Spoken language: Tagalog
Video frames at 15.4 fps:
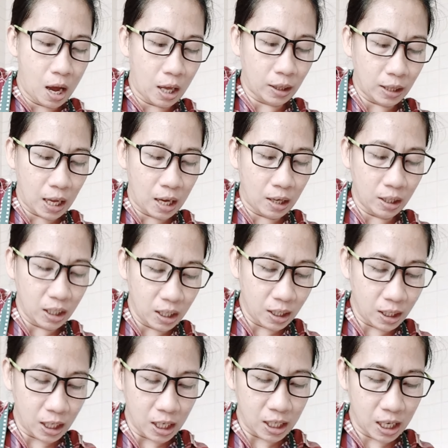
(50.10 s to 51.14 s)
At ang
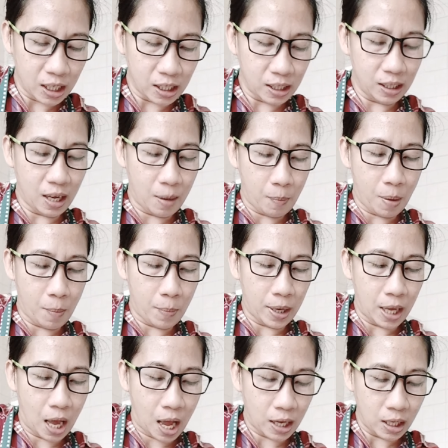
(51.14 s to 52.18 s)
ingredients niya
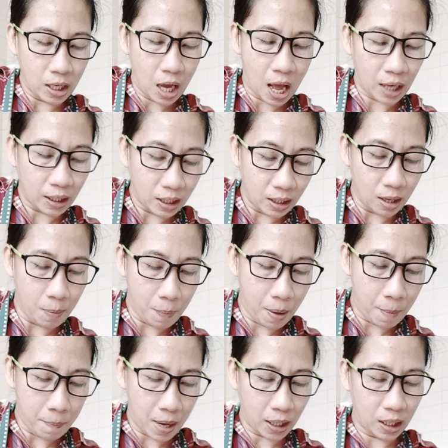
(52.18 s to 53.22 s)
mamaya ay aking
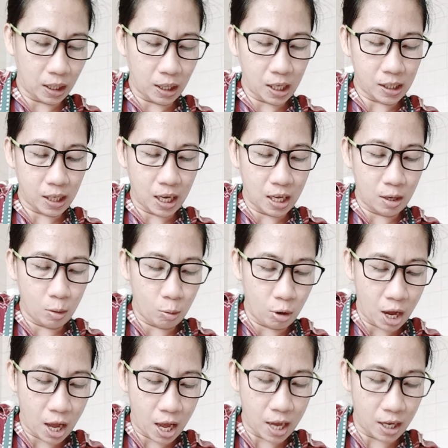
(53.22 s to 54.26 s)
ipapakita sa inyo
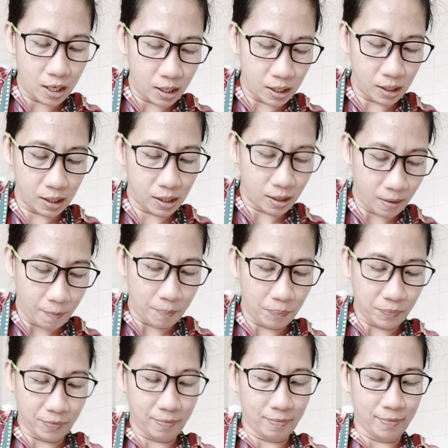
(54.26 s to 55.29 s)
guys. So,
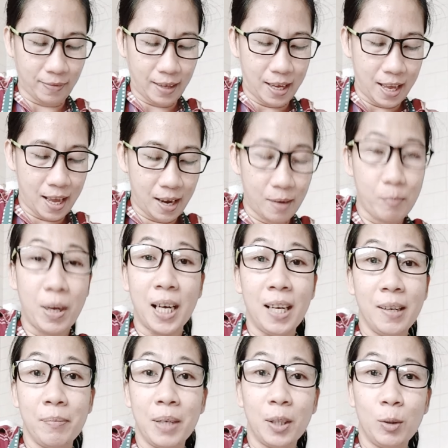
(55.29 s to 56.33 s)
Yan.
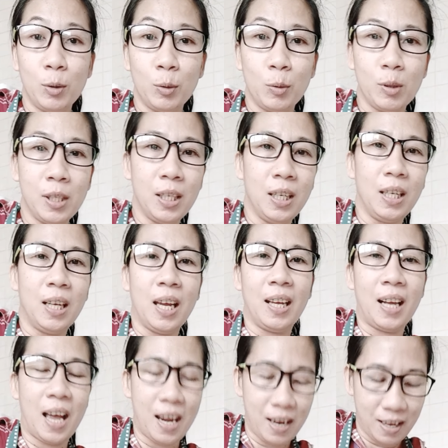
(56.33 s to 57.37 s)
Magaling magluto si Kika,
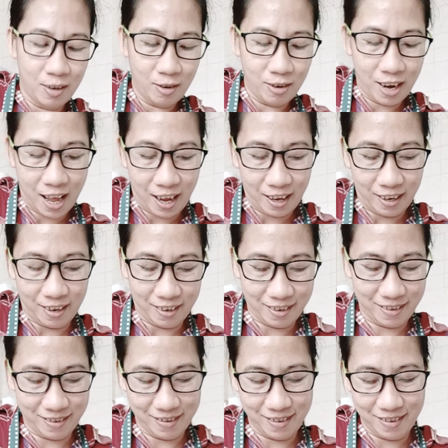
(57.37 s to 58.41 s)
ikala eh. nyo lang.
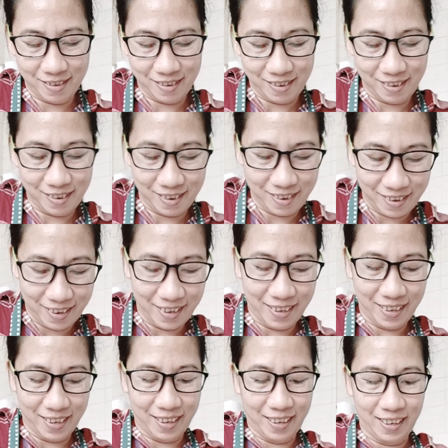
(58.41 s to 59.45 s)
Uh-huh.
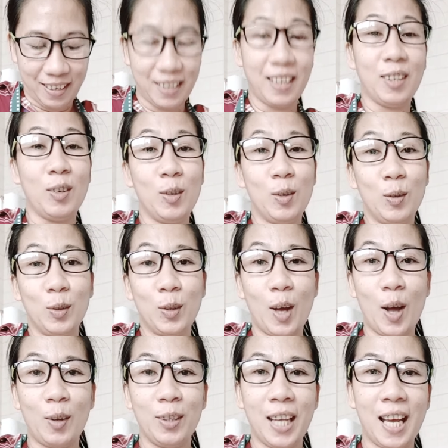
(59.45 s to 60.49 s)
Nagluluto
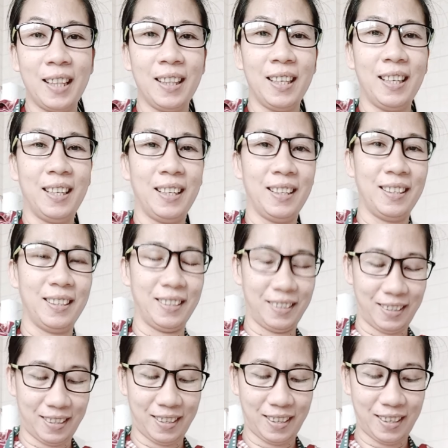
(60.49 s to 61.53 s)
ako dati.
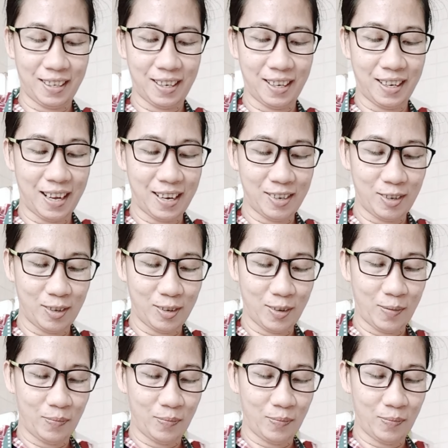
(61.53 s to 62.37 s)
Kontrabida lang.